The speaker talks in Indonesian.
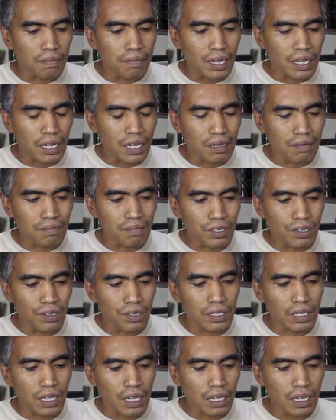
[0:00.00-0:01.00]
Bahkan
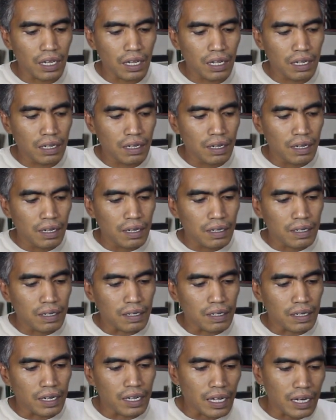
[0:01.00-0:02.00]
menurut saya
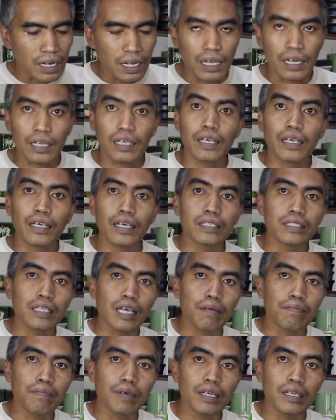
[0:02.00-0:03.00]
dengan harga yang
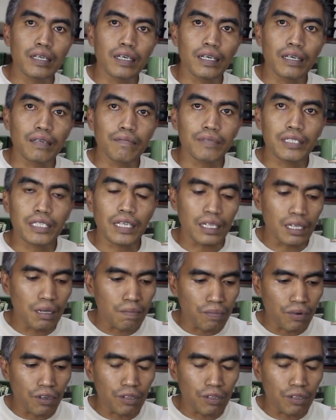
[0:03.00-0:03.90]
sama dengan misalnya